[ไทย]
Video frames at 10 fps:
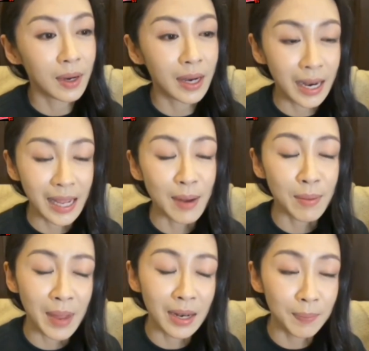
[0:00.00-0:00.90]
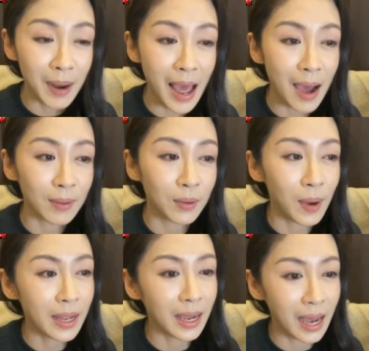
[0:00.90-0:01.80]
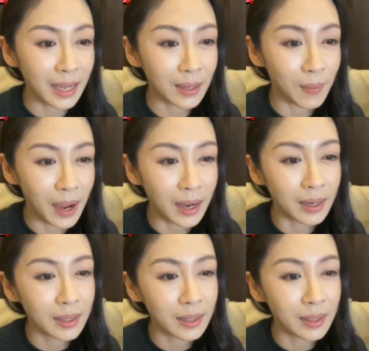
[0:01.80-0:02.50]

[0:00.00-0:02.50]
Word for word: เกิดเหตุการณ์แบบนั้นหรือเปล่าหรือว่ายังไงแต่ว่า